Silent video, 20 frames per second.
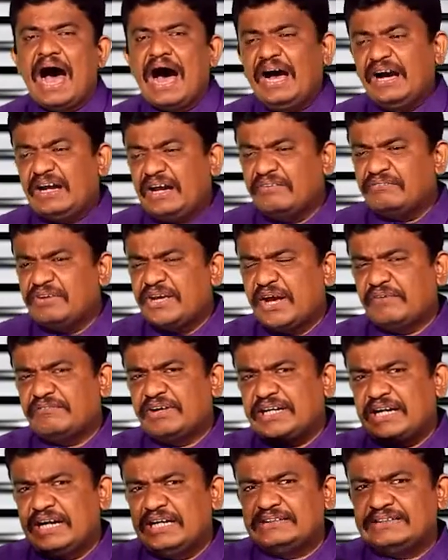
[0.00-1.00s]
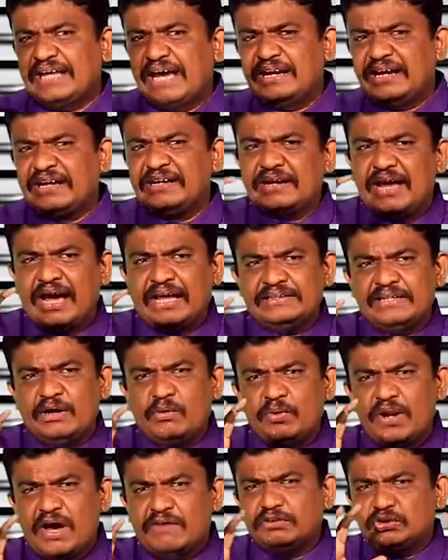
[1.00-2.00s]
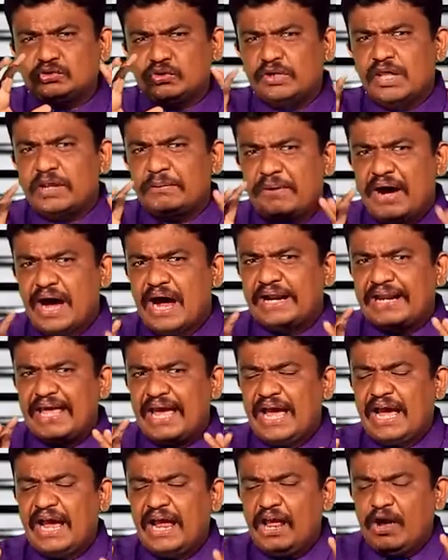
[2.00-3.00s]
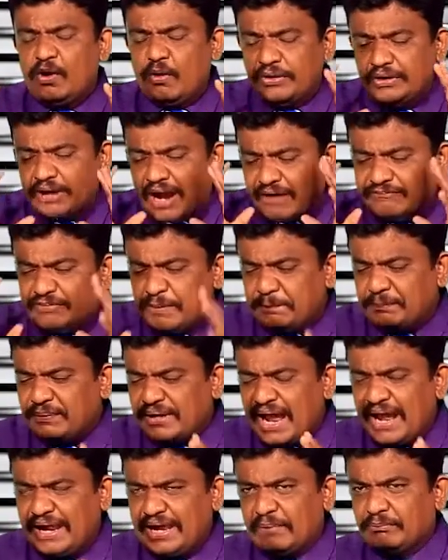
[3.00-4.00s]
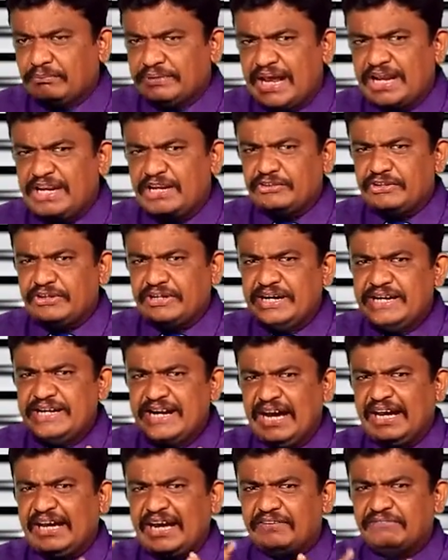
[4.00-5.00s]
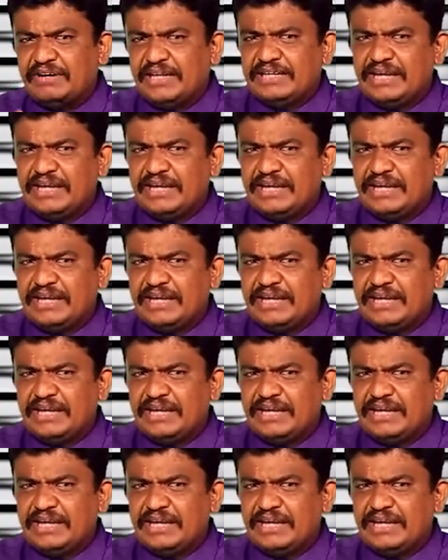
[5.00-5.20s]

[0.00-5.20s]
ஆகவே அவர்கள் கரண் அந்த உணவு தொடர்பான ஒரு அபிப்பிராயம் நல்லதொரு எண்ணக்கருவை